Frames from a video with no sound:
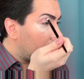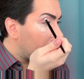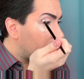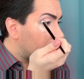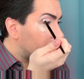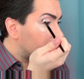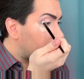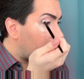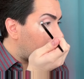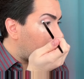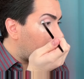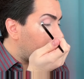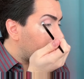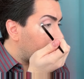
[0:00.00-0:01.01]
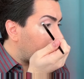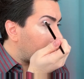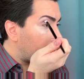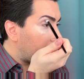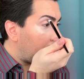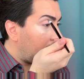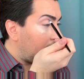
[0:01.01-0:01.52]
Also da kommt mein
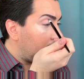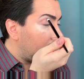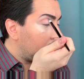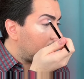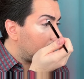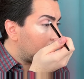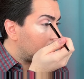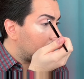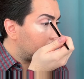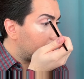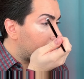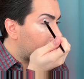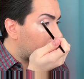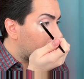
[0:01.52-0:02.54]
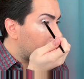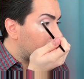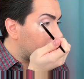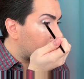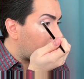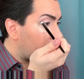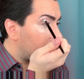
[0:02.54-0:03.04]
Main Produkt
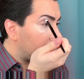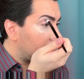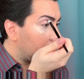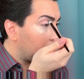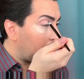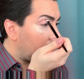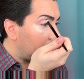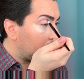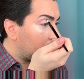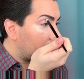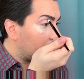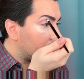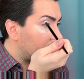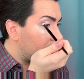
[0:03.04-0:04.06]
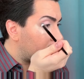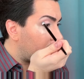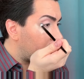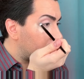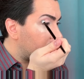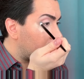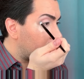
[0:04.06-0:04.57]
rein, die Main
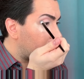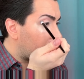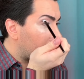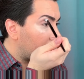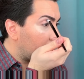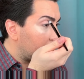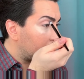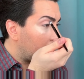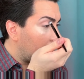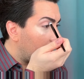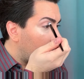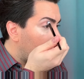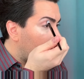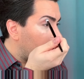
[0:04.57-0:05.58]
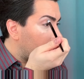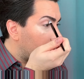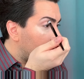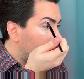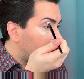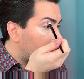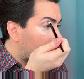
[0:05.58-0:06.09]
Concentration am Produkt
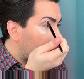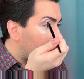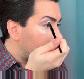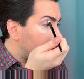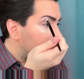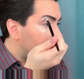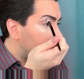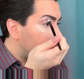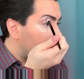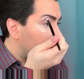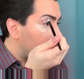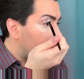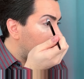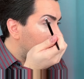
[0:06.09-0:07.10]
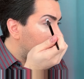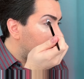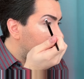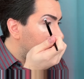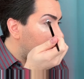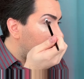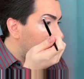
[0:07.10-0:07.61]
und die Reste
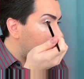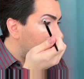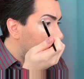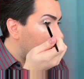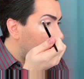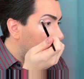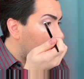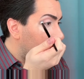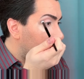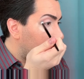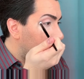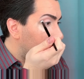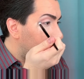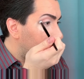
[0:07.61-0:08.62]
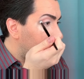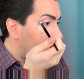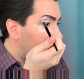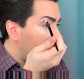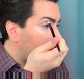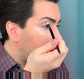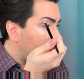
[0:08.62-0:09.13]
ziehe ich dann halt ein
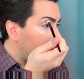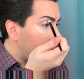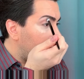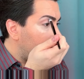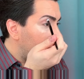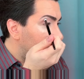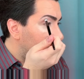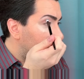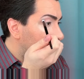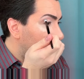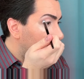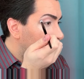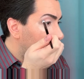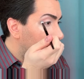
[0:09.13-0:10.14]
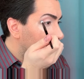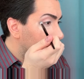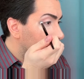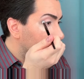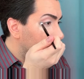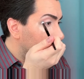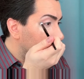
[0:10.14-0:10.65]
bisschen hier
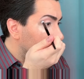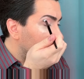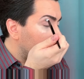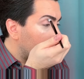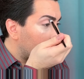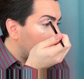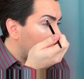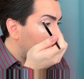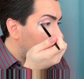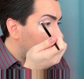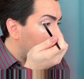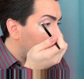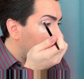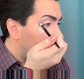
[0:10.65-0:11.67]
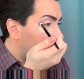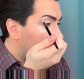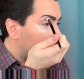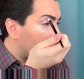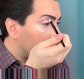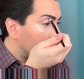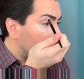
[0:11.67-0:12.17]
so hoch
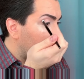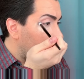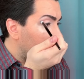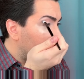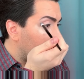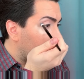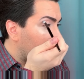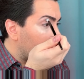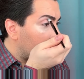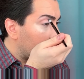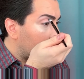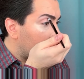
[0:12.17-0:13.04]
Richtung Augenbraue.